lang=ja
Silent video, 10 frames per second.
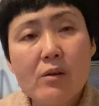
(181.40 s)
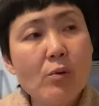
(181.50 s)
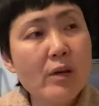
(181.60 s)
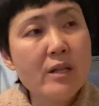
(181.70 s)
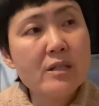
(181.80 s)
い保
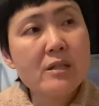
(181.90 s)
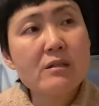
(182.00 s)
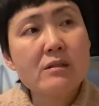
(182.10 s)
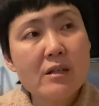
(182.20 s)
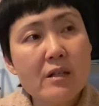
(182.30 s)
険じゃな
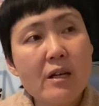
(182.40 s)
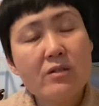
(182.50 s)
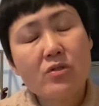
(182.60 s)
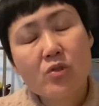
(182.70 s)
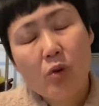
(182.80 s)
くてね、
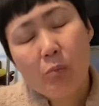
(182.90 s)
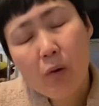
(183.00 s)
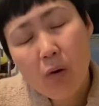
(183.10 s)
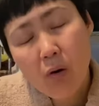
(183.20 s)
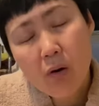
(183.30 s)
しょ
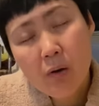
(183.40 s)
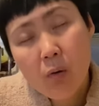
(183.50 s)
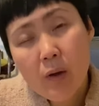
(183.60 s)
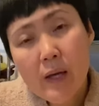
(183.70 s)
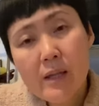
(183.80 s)
ぼい
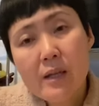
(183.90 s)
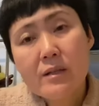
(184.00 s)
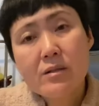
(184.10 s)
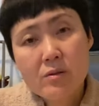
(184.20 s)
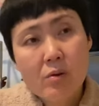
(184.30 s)
保険で
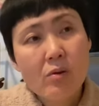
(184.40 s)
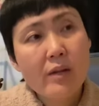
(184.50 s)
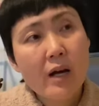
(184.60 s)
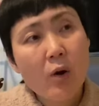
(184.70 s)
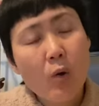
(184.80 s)
すと、
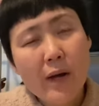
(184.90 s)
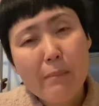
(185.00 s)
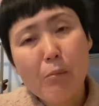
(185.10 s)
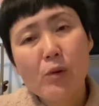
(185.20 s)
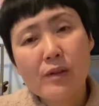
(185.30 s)
なんか保険
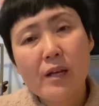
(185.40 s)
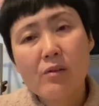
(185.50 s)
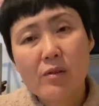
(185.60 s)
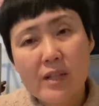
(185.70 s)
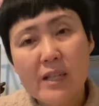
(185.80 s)
持ってる
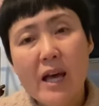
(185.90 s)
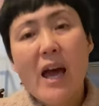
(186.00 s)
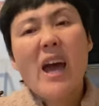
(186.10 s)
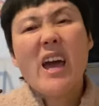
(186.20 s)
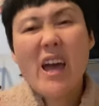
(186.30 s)
のに、
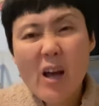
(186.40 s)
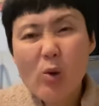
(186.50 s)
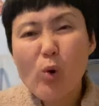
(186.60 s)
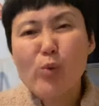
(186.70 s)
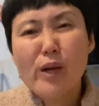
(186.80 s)
え、
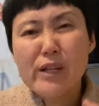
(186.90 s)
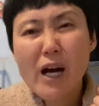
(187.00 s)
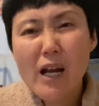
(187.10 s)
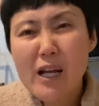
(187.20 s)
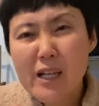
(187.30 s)
こんなに
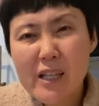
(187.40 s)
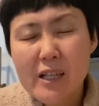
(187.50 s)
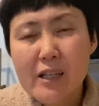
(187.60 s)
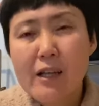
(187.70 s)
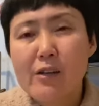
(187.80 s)
払わなきゃい
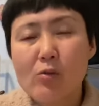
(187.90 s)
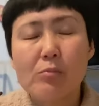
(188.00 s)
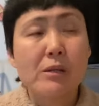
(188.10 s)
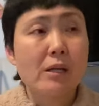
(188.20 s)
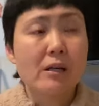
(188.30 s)
けないの
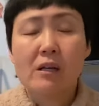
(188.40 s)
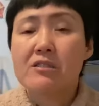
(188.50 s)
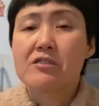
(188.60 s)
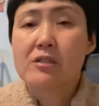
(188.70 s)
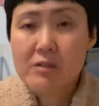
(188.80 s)
みたいな
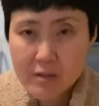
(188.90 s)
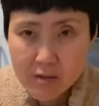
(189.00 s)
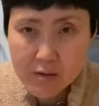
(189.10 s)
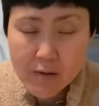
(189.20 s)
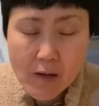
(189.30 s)
感じなんで
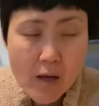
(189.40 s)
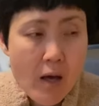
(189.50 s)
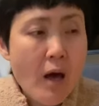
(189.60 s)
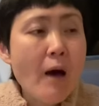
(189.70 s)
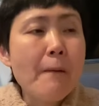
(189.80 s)

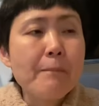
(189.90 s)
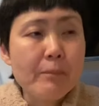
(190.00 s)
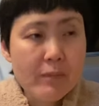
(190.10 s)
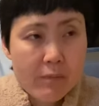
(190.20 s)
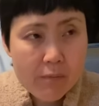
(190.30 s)
す。
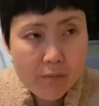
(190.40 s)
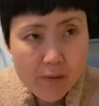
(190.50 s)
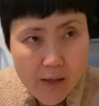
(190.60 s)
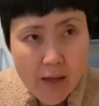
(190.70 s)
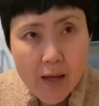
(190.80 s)
ん
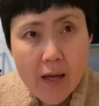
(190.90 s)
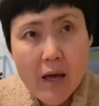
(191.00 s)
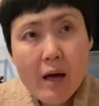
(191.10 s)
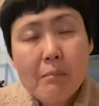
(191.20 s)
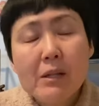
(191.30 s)
で、
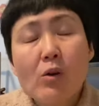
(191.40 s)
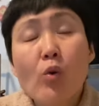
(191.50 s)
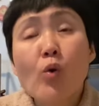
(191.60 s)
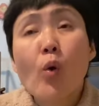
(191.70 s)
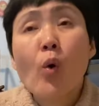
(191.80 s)
また
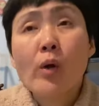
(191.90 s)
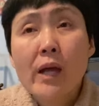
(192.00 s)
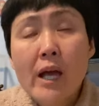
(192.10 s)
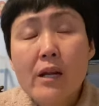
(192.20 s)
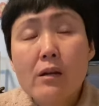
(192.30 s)
この保
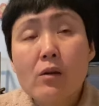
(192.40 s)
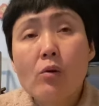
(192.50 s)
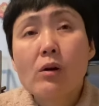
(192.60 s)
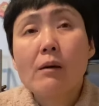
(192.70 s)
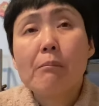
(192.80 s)
険
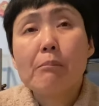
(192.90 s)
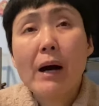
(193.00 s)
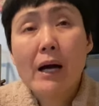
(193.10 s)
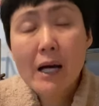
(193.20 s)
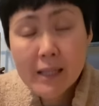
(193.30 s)
料が
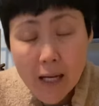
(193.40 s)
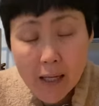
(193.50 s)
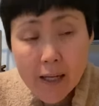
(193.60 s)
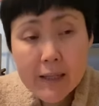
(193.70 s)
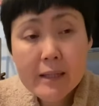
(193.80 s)
バカ
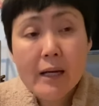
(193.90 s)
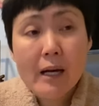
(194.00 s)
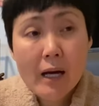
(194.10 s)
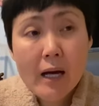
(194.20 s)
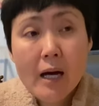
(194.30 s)
高いか
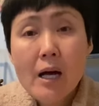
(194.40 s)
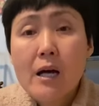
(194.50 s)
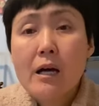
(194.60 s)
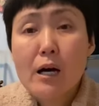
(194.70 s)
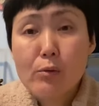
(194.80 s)
ら、
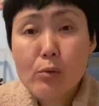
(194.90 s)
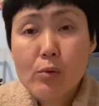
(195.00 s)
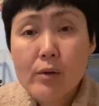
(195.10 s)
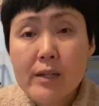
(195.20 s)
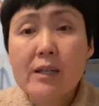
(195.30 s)
あ
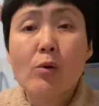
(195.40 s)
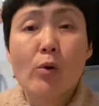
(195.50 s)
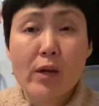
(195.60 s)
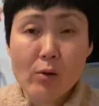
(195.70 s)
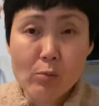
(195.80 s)
の、いい保
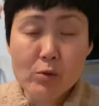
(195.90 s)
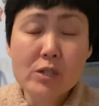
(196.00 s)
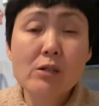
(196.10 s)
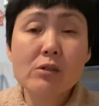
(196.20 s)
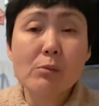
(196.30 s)
険を持ち
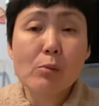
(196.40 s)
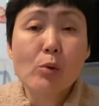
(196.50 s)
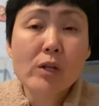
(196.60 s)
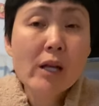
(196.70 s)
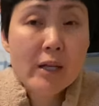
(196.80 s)
たくても
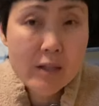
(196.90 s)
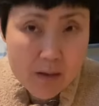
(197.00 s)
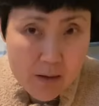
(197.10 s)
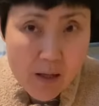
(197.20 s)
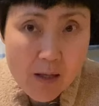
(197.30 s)
持てないんで
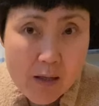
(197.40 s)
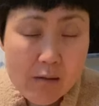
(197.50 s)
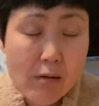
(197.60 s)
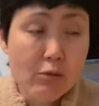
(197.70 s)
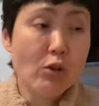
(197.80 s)
すね。
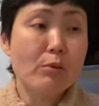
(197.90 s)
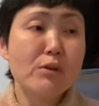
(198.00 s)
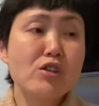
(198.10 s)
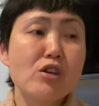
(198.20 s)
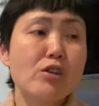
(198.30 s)
だったら
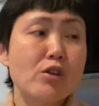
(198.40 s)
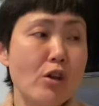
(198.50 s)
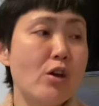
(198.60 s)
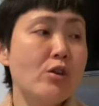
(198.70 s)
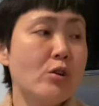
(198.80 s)
みんなで
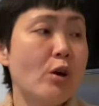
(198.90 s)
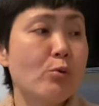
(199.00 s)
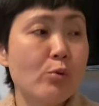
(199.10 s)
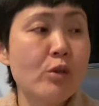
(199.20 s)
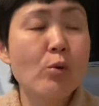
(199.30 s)
ね、あ
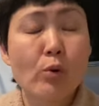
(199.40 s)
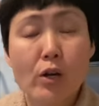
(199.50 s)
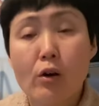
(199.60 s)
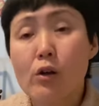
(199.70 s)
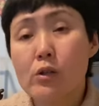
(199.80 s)
の、いい保
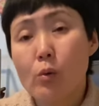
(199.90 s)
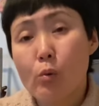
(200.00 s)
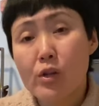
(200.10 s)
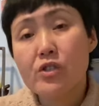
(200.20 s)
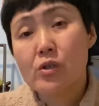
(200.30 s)
険かけた方
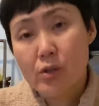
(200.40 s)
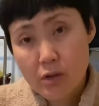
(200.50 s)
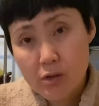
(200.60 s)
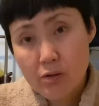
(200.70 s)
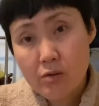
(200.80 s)
がいいじゃない
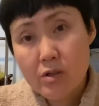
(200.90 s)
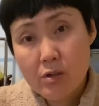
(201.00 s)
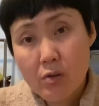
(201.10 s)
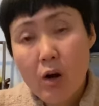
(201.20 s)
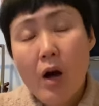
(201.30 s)
かって言うんです
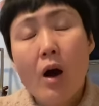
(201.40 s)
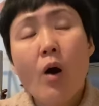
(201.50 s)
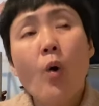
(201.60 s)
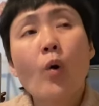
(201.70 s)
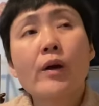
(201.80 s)
けど、
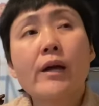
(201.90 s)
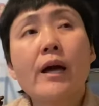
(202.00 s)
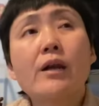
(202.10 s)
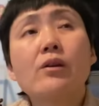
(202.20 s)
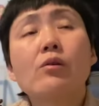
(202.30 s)
保
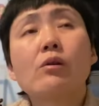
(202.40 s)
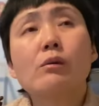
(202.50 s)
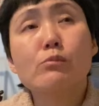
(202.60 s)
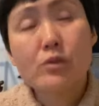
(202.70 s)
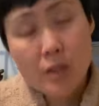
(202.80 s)
険料が
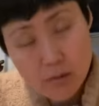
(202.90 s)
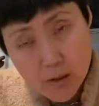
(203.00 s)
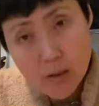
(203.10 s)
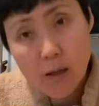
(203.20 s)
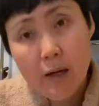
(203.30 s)
むちゃく
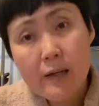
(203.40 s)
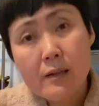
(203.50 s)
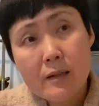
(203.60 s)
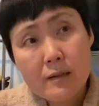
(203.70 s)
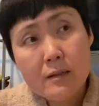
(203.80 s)
ちゃ高いん
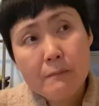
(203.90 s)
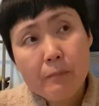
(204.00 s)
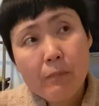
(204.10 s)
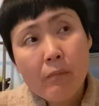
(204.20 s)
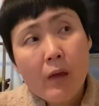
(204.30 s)
です。
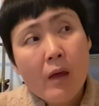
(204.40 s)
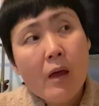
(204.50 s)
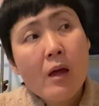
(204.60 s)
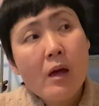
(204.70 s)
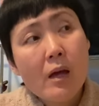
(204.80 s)

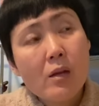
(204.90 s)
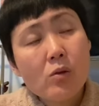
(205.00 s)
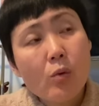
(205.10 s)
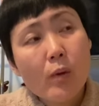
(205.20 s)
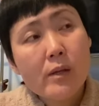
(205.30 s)
えっ、ー、
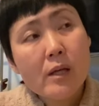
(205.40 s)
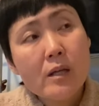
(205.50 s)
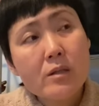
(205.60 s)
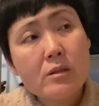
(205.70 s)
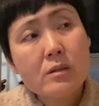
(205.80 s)
と、
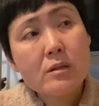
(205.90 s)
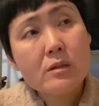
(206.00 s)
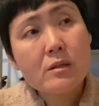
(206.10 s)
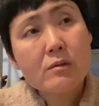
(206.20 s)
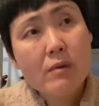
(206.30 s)

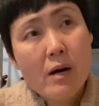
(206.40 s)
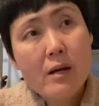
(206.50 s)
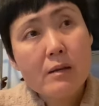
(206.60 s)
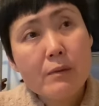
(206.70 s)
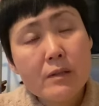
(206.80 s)
私は
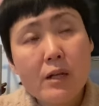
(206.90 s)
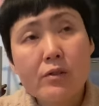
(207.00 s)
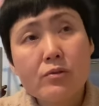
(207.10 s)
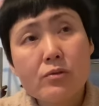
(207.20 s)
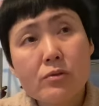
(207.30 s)
今産
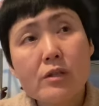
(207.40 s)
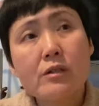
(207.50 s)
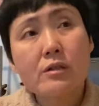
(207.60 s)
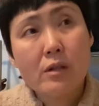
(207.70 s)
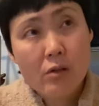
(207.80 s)
休中なん
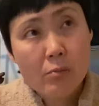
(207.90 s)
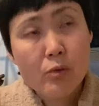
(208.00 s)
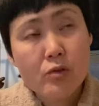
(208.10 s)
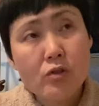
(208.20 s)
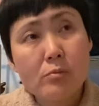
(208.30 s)
ですけれども、
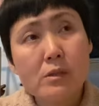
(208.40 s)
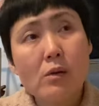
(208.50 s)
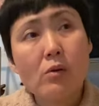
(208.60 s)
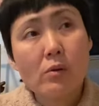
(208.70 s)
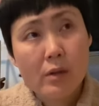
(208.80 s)
一応まだ
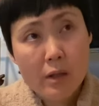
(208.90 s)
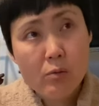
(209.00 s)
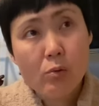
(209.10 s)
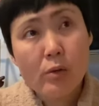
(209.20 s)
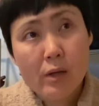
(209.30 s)
健
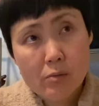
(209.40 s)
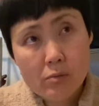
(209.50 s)
康保険、